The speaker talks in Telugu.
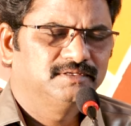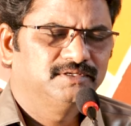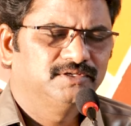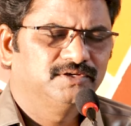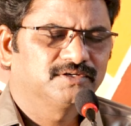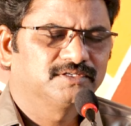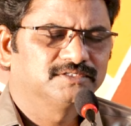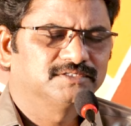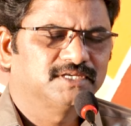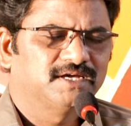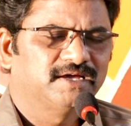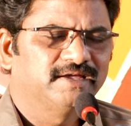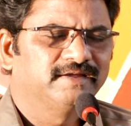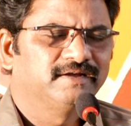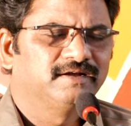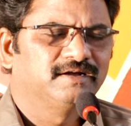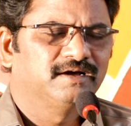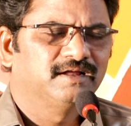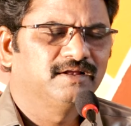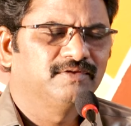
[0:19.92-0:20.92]
ఈ యొక్క
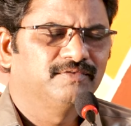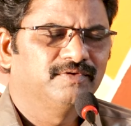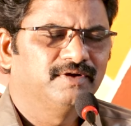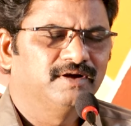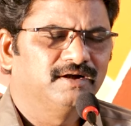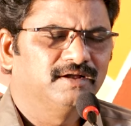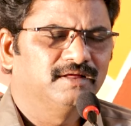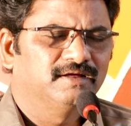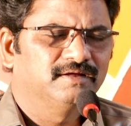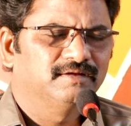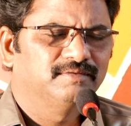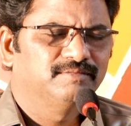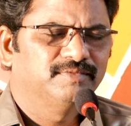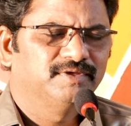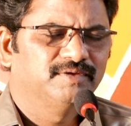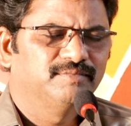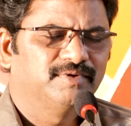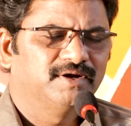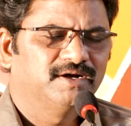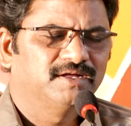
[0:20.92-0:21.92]
సాయంకాలం వేళ
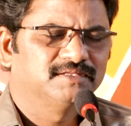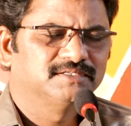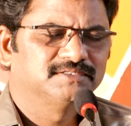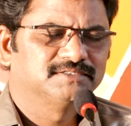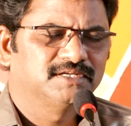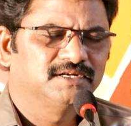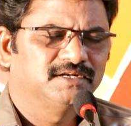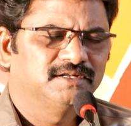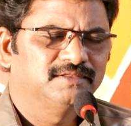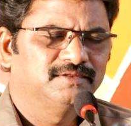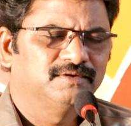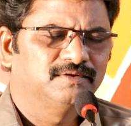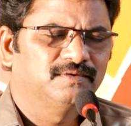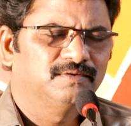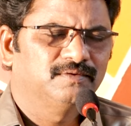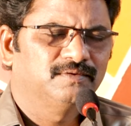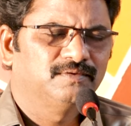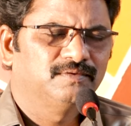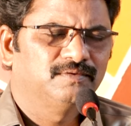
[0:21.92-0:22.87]
మీ పాద సన్నిధిలో